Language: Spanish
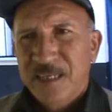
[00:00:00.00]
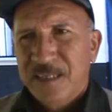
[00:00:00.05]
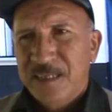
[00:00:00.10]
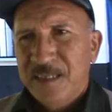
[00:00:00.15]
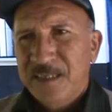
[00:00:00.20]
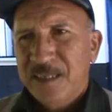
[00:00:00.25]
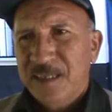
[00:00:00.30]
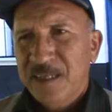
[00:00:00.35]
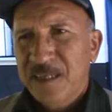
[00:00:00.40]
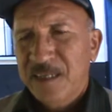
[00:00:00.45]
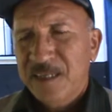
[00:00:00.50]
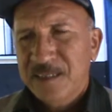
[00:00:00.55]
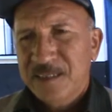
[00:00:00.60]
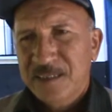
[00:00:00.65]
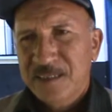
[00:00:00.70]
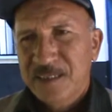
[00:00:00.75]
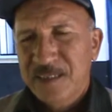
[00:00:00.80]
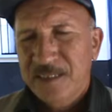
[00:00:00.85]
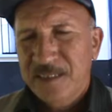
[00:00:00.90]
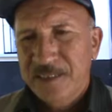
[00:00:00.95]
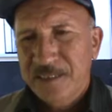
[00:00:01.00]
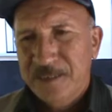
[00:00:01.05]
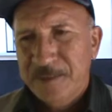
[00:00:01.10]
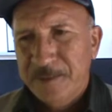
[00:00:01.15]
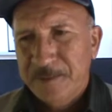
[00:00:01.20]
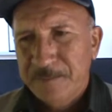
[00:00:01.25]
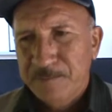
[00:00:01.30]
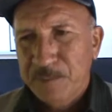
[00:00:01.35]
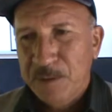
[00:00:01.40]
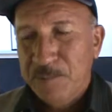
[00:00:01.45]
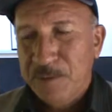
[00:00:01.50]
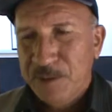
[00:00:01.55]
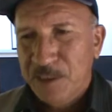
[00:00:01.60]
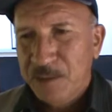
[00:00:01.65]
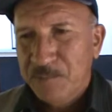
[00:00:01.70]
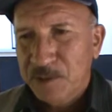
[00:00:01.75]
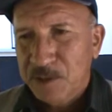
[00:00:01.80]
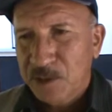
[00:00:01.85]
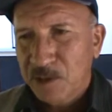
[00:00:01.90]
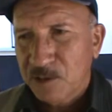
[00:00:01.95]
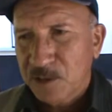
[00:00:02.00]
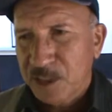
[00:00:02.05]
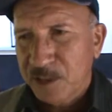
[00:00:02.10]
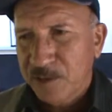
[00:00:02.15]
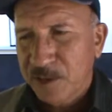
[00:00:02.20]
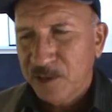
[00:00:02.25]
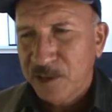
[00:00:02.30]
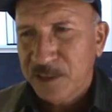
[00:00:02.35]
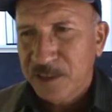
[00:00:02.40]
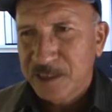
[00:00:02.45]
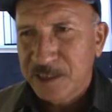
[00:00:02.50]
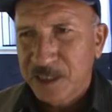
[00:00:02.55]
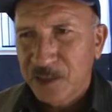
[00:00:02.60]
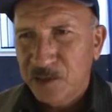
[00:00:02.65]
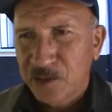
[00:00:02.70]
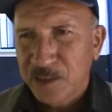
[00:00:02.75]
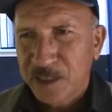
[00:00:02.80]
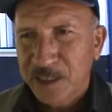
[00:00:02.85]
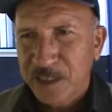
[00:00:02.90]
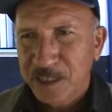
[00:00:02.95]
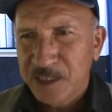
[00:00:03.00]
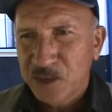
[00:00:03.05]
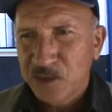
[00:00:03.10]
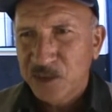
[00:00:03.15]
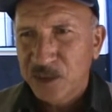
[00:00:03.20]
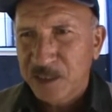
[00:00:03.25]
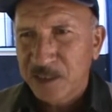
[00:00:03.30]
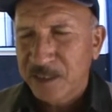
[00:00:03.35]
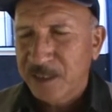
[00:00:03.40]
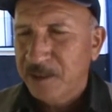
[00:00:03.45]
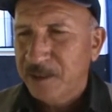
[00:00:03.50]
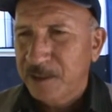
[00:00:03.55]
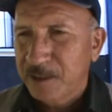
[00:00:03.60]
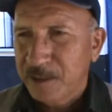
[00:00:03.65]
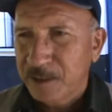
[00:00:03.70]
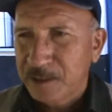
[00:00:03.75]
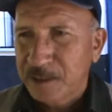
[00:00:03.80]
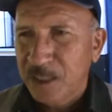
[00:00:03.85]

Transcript: tenerlas eh, permitir pues que los trabajadores de salud hagan su de,